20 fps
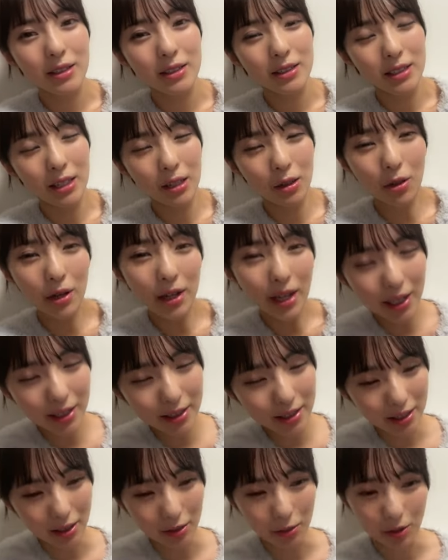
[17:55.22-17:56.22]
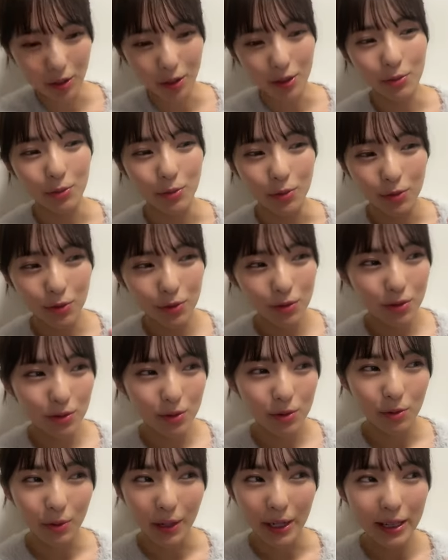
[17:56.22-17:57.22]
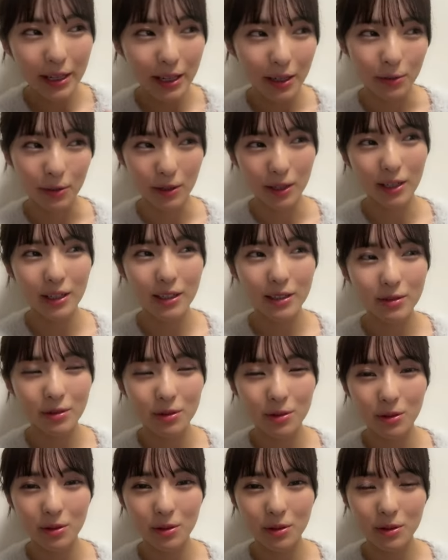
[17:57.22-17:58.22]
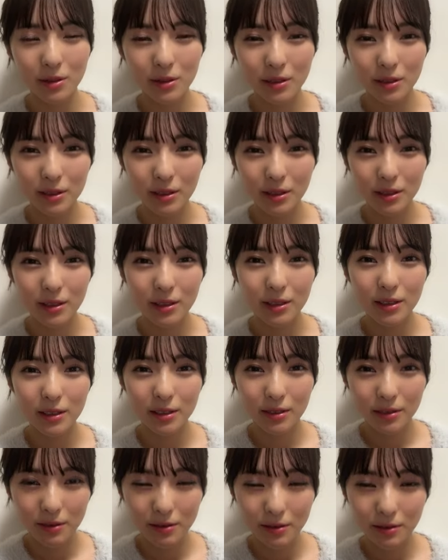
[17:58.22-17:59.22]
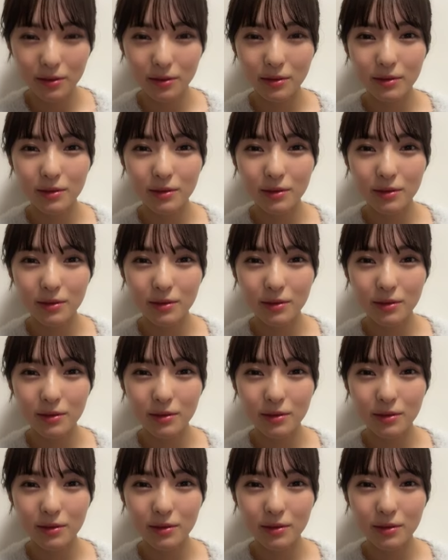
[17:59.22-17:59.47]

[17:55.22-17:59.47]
瀬戸り入ってた時湧いたよねほんと、うん、